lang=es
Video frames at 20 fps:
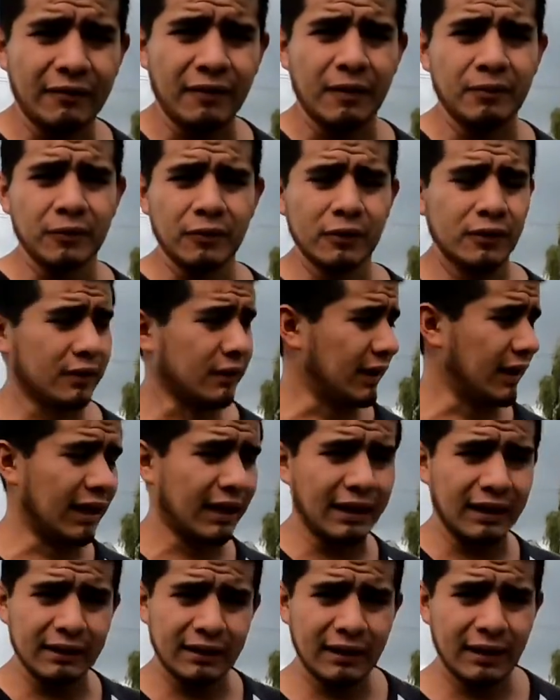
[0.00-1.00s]
a favor de
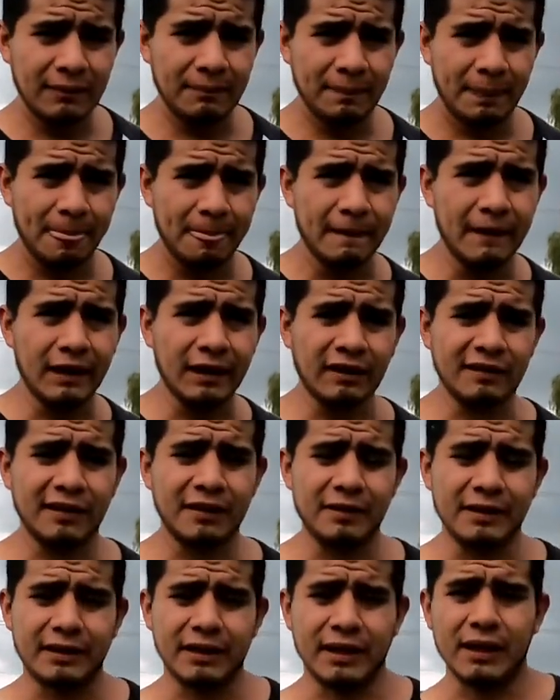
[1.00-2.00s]
la carrera, ya que
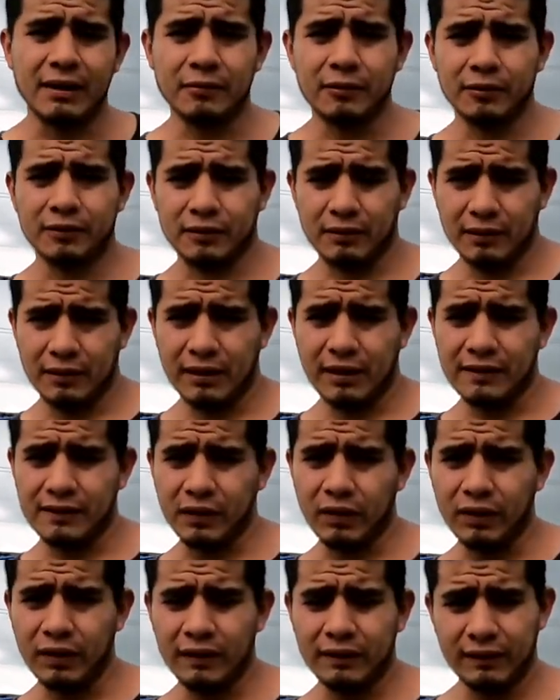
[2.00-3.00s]
así evitaremos
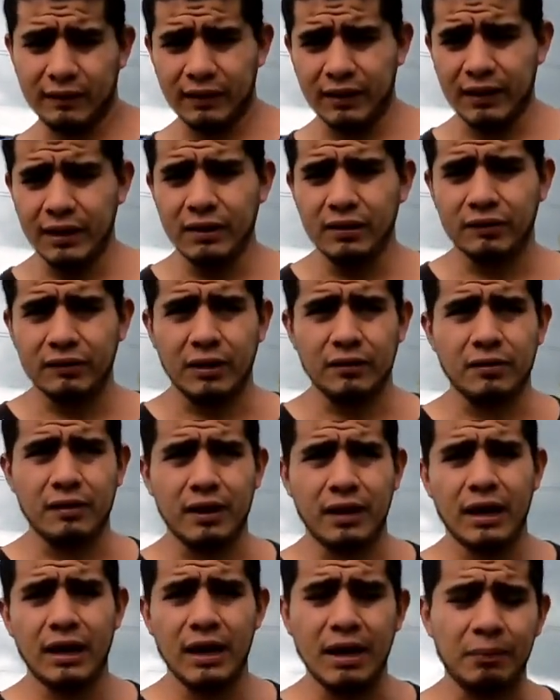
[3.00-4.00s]
lesiones y nos
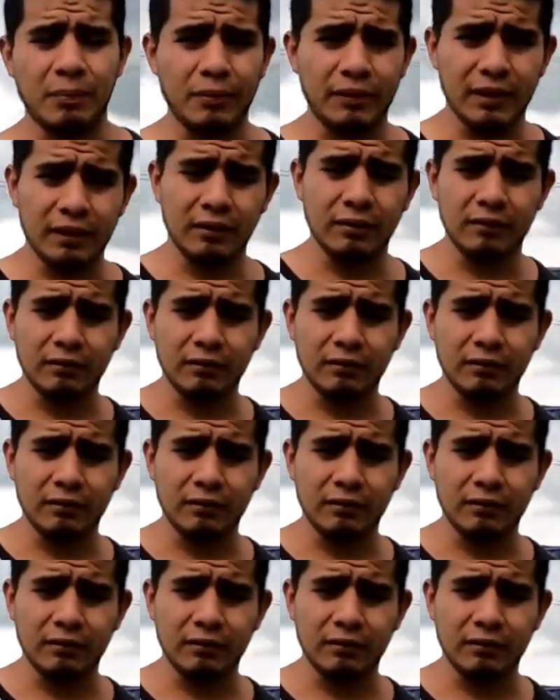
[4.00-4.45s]
ayudará a poder